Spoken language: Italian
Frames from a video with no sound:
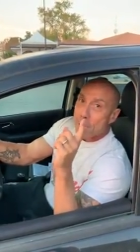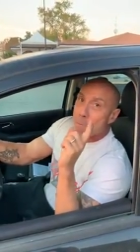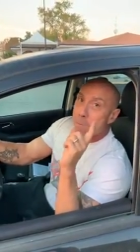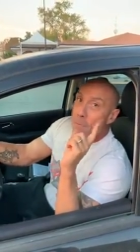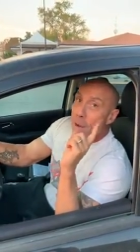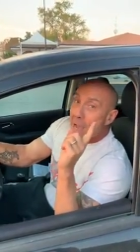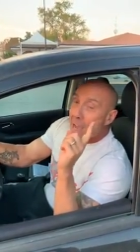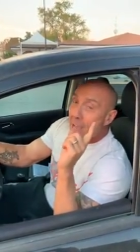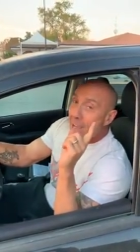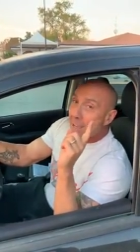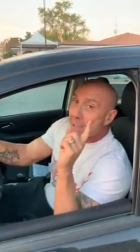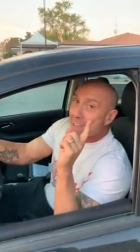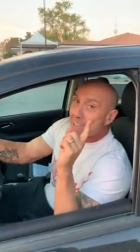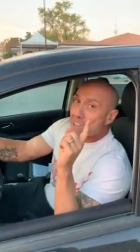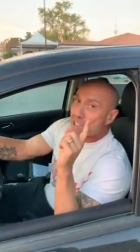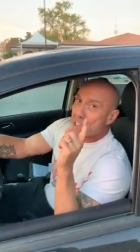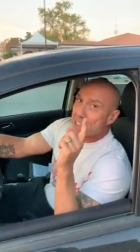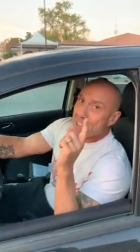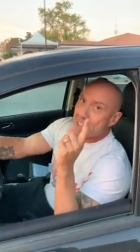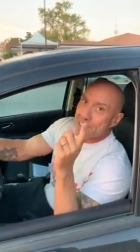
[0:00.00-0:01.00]
Ma
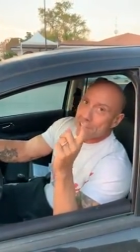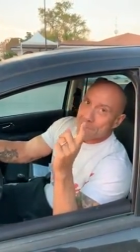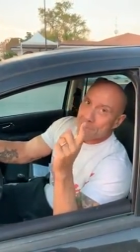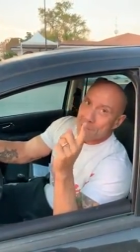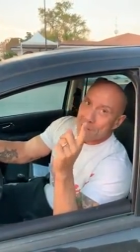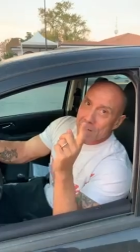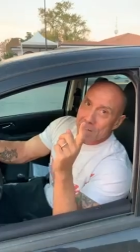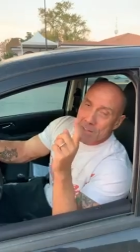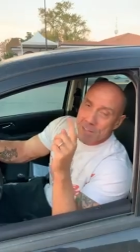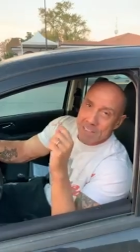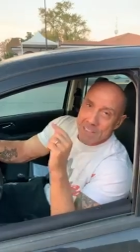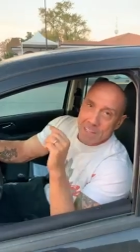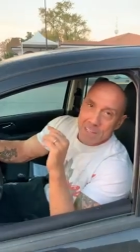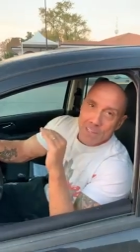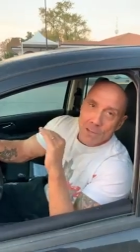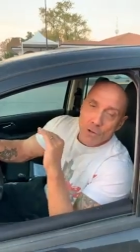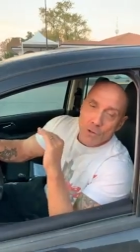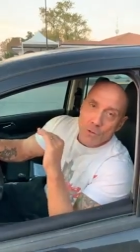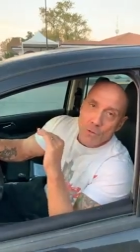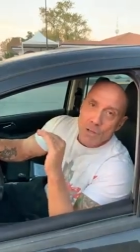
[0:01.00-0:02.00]
c'è da dire una cosa,
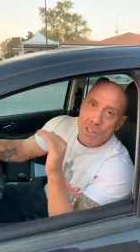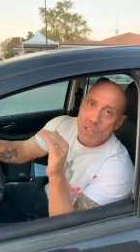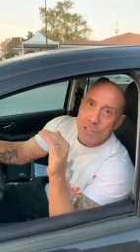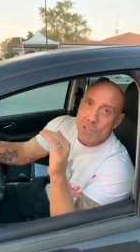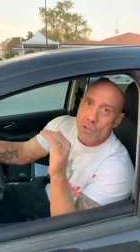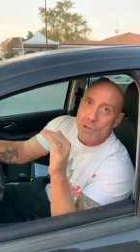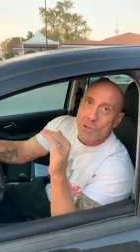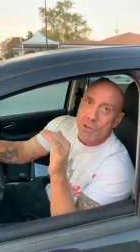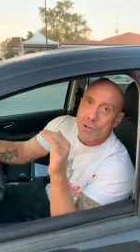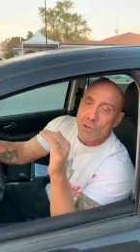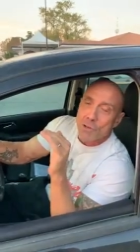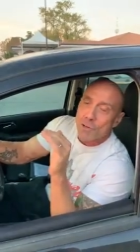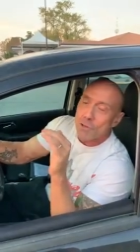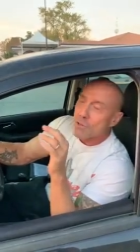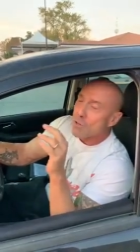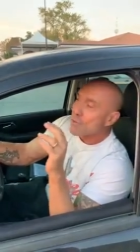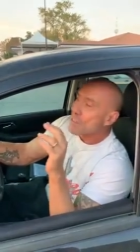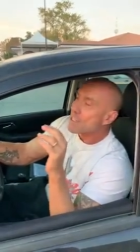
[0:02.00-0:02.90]
io questo,